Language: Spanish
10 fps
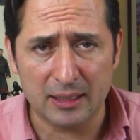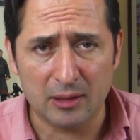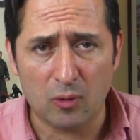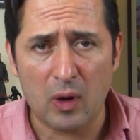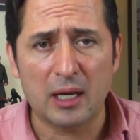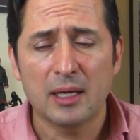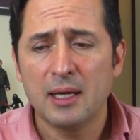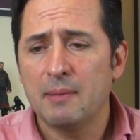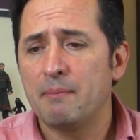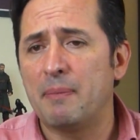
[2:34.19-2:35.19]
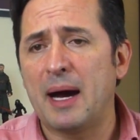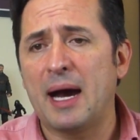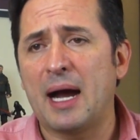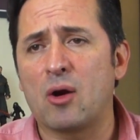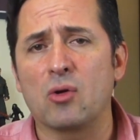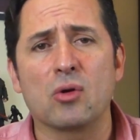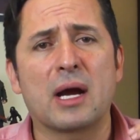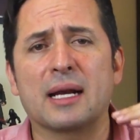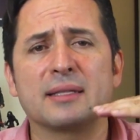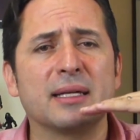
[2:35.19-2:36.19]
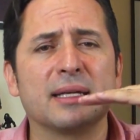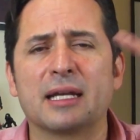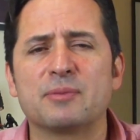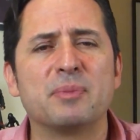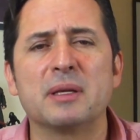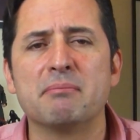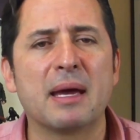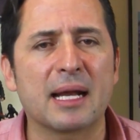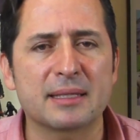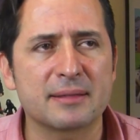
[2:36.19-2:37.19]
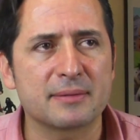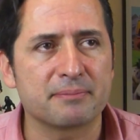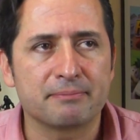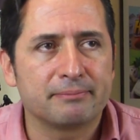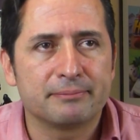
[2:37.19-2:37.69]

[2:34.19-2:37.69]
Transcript: eh, lo cual va a colocarse en las primeras